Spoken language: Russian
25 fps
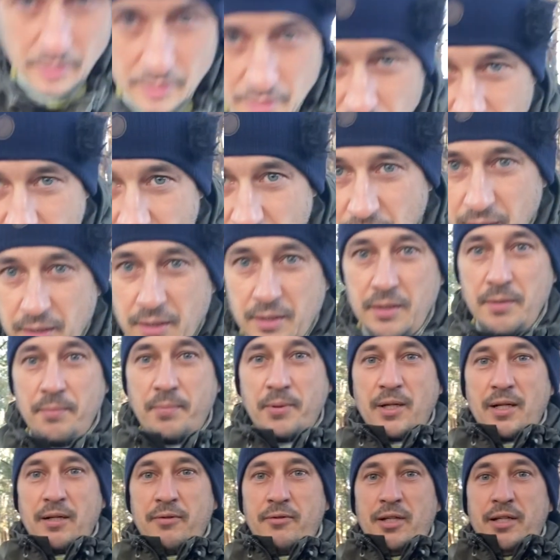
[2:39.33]
а,
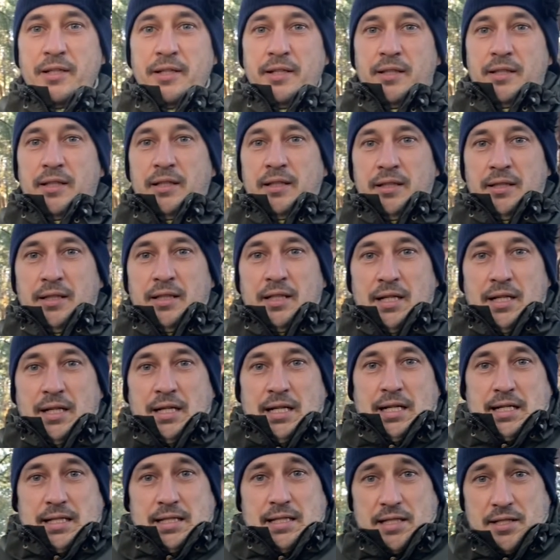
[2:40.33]
неправильный, да,
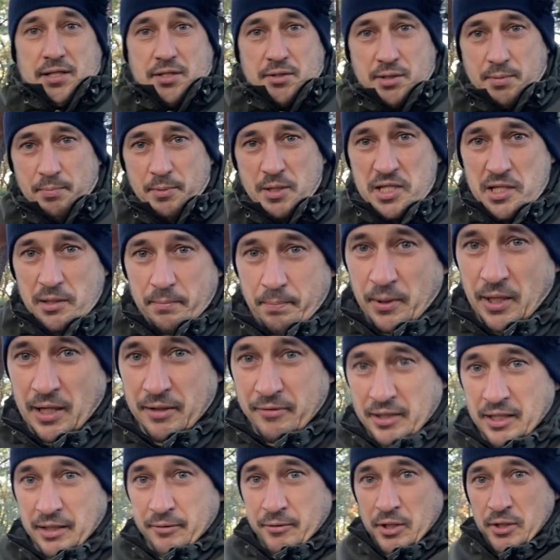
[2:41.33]
значит, смысл
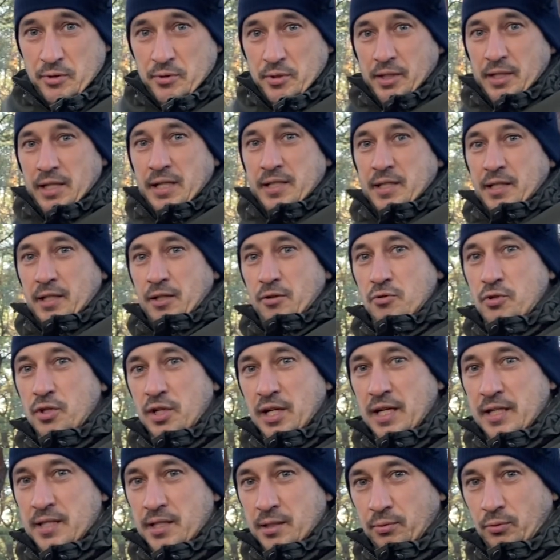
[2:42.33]
правильного рюкзака
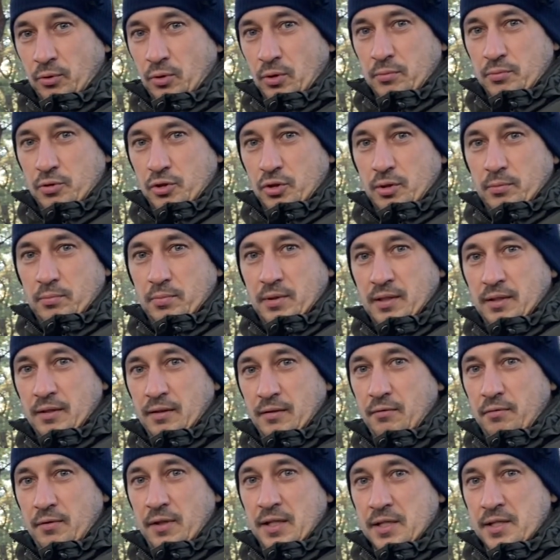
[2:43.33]
заключается в том, чтобы
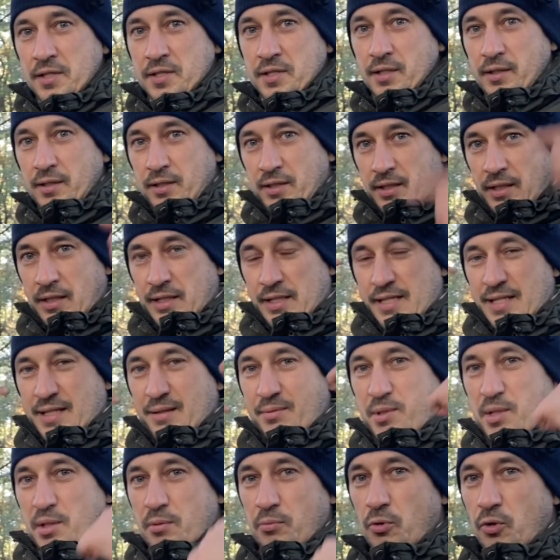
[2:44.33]
вес со
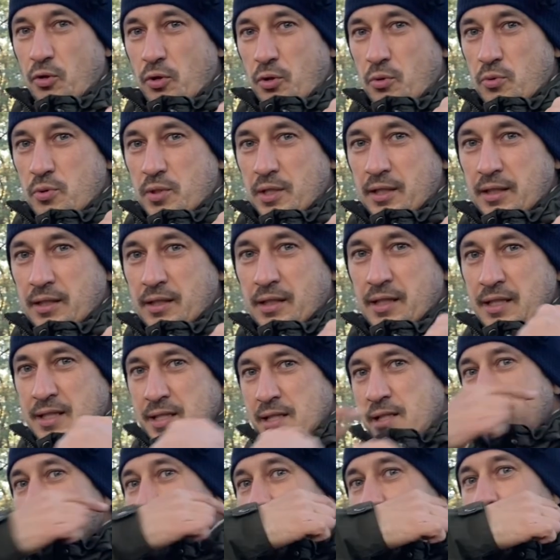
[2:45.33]
всего рюкзака,
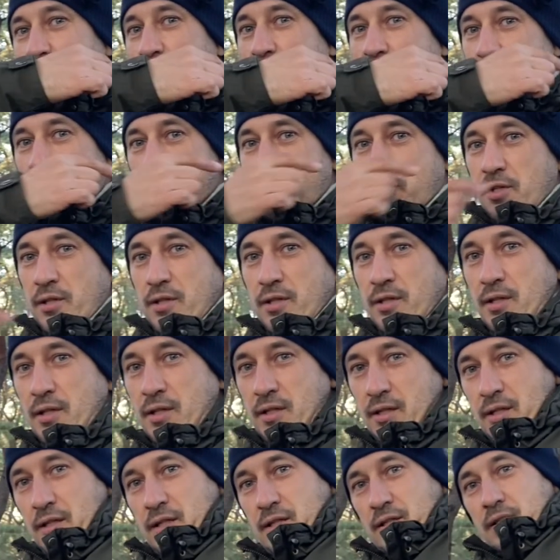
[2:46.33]
с плеч,
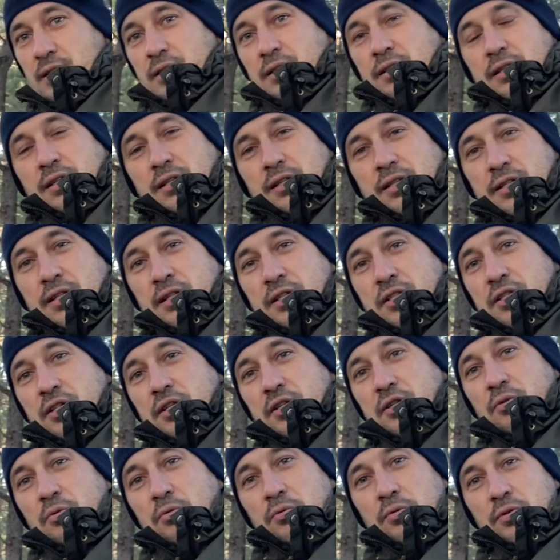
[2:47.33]

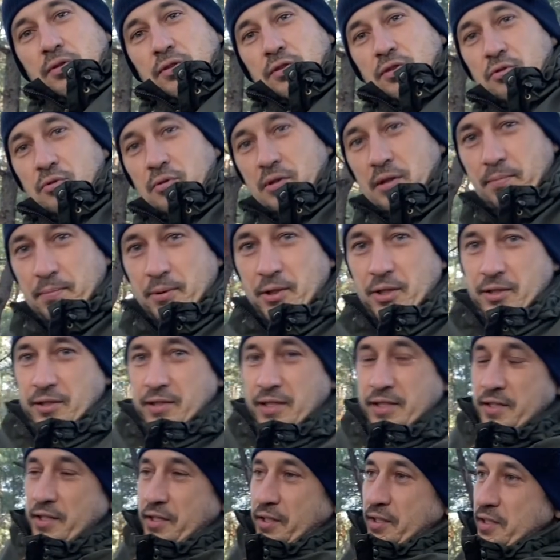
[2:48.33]
застегнул, что-то
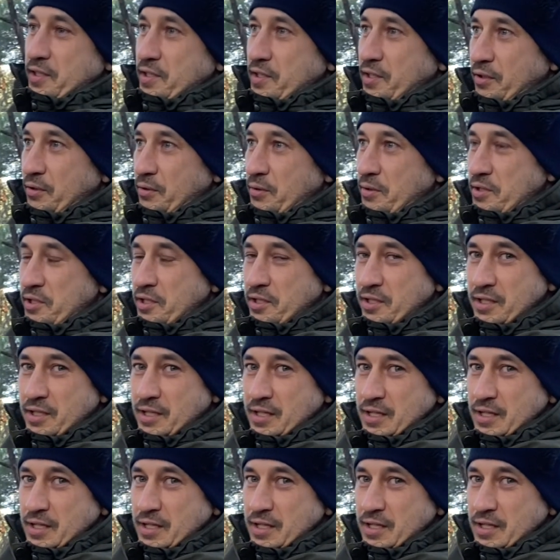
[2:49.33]
прохладненько становится,